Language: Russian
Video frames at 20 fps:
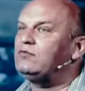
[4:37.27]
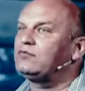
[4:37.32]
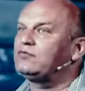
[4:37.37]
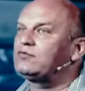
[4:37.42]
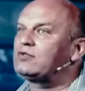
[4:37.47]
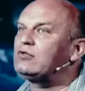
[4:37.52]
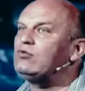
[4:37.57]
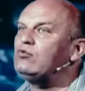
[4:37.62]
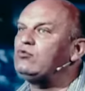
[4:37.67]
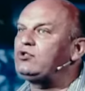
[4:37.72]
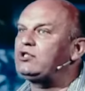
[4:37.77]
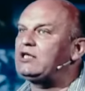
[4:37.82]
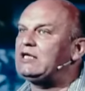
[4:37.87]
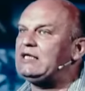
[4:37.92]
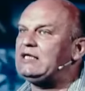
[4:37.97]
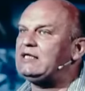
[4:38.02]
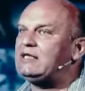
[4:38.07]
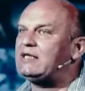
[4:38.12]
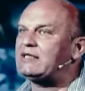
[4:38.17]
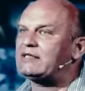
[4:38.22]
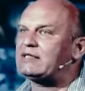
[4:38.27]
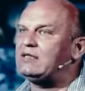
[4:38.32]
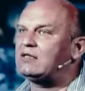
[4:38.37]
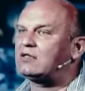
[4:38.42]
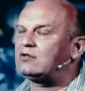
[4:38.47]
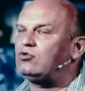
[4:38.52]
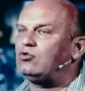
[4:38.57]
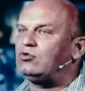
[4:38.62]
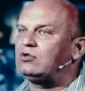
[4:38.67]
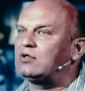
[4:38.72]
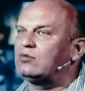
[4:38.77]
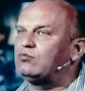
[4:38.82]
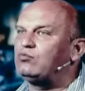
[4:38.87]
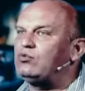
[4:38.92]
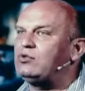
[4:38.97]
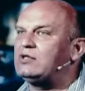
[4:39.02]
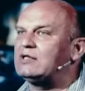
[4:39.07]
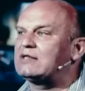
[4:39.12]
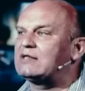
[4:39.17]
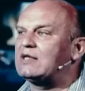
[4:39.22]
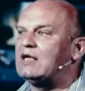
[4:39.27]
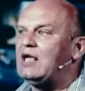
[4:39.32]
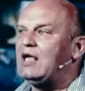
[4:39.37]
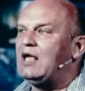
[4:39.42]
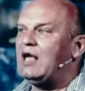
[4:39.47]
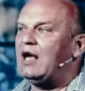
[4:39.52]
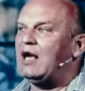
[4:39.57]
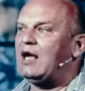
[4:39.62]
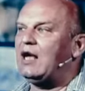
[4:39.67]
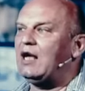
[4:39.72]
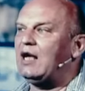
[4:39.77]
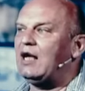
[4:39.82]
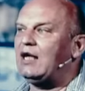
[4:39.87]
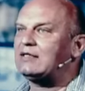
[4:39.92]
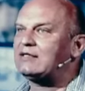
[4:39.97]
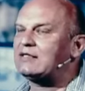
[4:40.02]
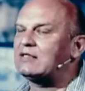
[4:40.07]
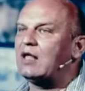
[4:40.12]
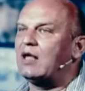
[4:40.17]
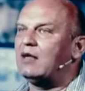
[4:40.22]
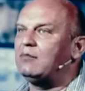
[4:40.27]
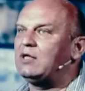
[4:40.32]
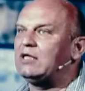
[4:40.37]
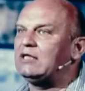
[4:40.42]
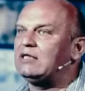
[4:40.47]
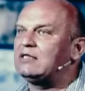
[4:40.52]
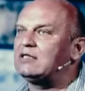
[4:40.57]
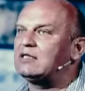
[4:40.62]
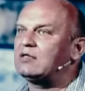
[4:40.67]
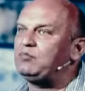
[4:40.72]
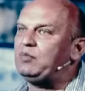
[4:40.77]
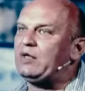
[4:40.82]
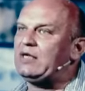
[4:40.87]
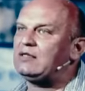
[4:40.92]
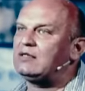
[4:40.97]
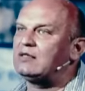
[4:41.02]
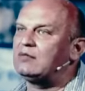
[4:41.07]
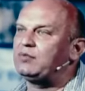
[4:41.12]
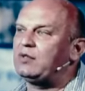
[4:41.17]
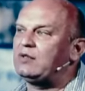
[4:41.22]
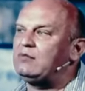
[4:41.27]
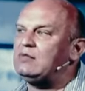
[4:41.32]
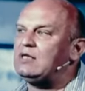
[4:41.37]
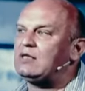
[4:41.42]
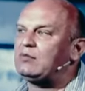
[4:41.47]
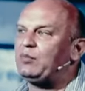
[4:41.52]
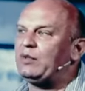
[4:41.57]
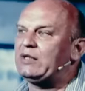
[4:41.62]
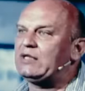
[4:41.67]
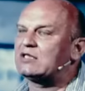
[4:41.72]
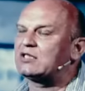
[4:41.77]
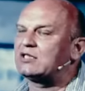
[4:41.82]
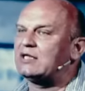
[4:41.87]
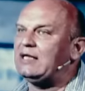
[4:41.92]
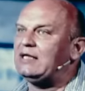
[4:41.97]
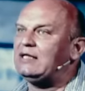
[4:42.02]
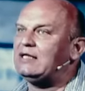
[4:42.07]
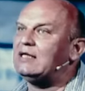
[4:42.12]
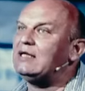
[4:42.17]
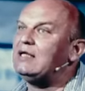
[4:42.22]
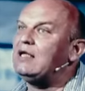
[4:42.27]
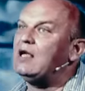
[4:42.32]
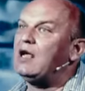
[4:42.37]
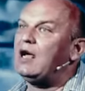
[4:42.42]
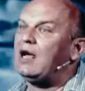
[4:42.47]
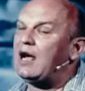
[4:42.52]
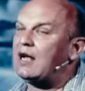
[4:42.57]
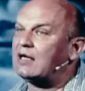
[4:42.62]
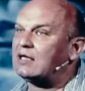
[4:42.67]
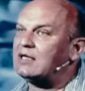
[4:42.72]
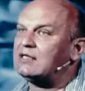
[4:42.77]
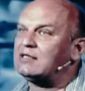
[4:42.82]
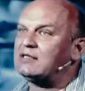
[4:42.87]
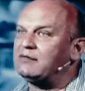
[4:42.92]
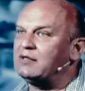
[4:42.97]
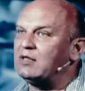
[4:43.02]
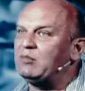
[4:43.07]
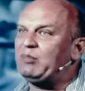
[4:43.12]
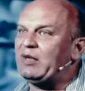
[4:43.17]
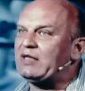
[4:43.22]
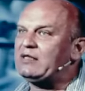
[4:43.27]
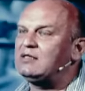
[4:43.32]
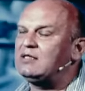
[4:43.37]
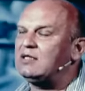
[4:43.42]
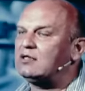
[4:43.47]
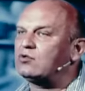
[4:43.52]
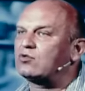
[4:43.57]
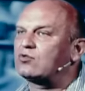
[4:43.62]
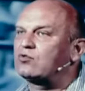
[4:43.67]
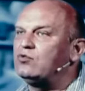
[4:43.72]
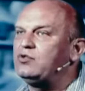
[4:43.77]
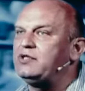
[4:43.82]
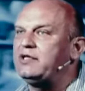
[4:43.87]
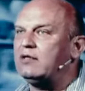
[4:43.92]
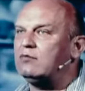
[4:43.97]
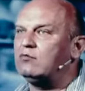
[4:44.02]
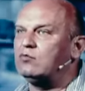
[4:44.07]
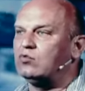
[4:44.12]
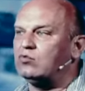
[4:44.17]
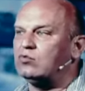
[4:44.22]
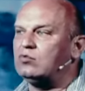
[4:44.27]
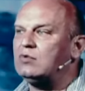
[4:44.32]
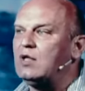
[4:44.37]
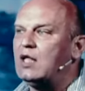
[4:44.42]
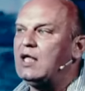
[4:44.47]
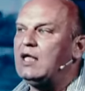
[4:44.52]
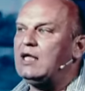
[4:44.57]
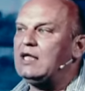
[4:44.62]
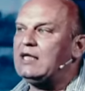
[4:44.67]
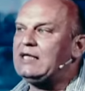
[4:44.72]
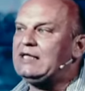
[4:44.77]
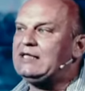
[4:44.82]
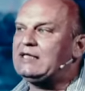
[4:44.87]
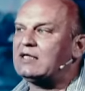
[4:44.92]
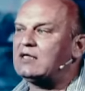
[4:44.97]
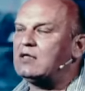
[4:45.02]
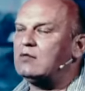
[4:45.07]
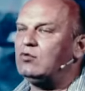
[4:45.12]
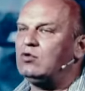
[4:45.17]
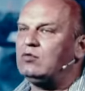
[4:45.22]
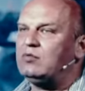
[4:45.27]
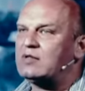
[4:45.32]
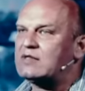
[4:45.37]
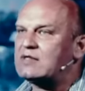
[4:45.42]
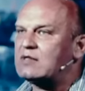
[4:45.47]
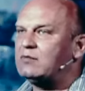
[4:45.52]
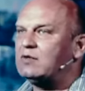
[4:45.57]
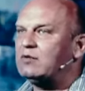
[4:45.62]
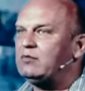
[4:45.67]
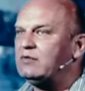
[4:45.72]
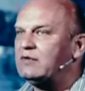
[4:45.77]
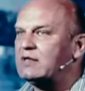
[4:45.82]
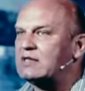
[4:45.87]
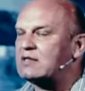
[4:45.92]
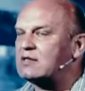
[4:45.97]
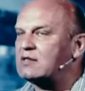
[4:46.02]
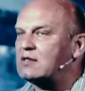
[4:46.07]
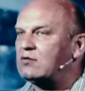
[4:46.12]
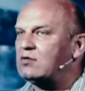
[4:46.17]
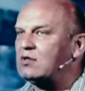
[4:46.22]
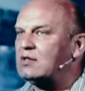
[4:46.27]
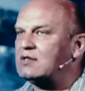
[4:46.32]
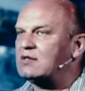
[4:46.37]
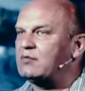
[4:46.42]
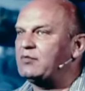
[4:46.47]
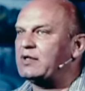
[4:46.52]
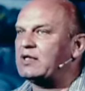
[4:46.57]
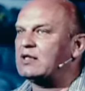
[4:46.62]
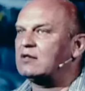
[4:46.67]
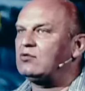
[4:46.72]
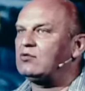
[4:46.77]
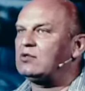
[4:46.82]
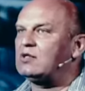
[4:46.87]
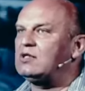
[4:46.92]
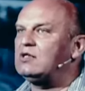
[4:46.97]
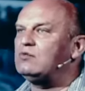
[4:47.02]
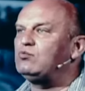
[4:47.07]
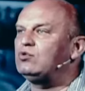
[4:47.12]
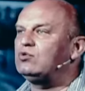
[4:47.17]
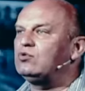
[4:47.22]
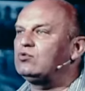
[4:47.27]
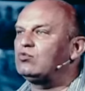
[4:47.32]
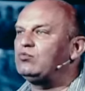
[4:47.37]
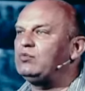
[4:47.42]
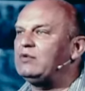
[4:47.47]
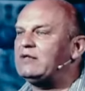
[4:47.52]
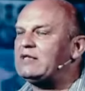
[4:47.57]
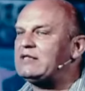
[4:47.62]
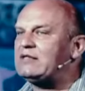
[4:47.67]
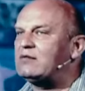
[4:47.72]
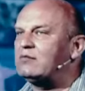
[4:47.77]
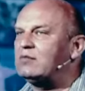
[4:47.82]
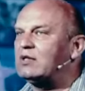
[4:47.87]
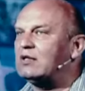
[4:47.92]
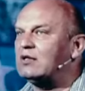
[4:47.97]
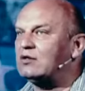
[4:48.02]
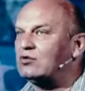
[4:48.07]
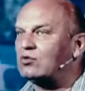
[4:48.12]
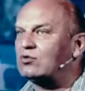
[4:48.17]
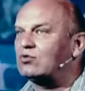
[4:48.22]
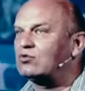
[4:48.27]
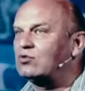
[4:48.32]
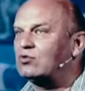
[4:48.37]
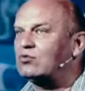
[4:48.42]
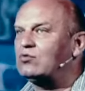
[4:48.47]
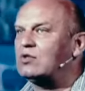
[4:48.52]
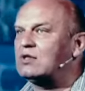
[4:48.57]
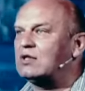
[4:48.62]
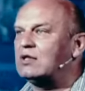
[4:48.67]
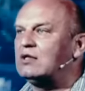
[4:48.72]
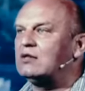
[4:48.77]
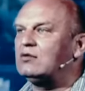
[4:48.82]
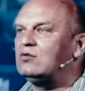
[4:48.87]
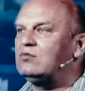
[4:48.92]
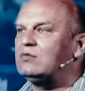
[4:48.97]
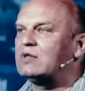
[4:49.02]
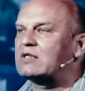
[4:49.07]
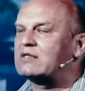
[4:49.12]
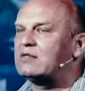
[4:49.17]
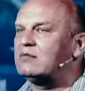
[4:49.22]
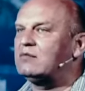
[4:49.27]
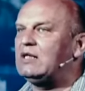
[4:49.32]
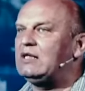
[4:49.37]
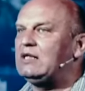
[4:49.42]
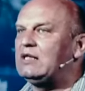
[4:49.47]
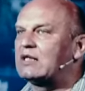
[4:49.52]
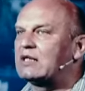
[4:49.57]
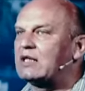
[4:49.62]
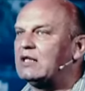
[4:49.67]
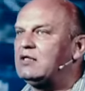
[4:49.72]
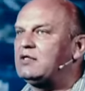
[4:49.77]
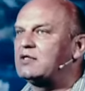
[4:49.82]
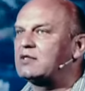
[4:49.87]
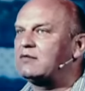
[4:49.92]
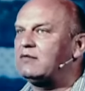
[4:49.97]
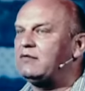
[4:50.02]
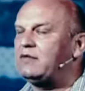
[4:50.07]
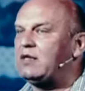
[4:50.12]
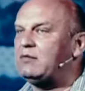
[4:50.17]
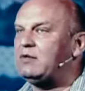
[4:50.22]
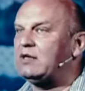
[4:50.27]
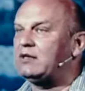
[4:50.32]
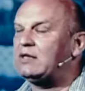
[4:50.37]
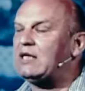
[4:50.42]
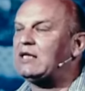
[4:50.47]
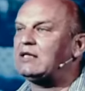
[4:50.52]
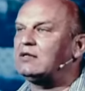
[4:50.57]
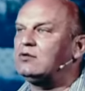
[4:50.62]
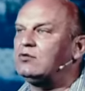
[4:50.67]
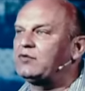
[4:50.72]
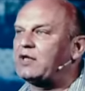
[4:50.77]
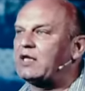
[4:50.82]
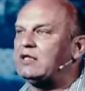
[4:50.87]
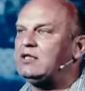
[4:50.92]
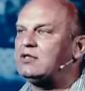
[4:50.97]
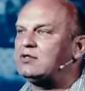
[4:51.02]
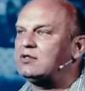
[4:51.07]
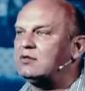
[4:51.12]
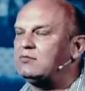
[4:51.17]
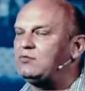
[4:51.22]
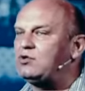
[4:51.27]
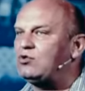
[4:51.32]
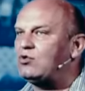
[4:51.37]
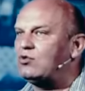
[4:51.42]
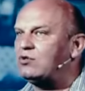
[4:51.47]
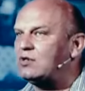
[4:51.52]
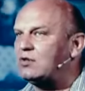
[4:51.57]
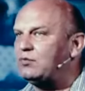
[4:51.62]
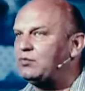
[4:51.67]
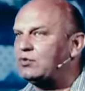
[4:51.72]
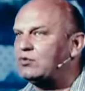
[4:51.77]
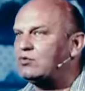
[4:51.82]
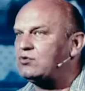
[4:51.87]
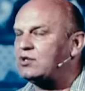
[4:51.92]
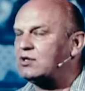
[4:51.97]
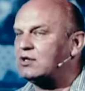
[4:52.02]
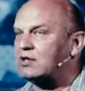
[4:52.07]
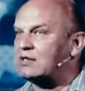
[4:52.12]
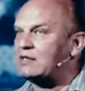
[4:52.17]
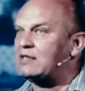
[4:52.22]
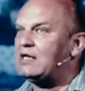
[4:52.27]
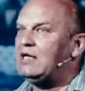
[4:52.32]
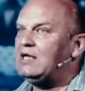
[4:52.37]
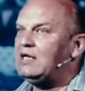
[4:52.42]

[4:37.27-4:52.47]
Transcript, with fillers: В случае, если кто-то будет а, ослаблен и терпеть, например, поражение, оказывать поддержку ему, и таким образом добиваться ситуации, при которой они будут убивать себя друг друга ну, максимальное количество времени. Так оно в конечном счете и получилось.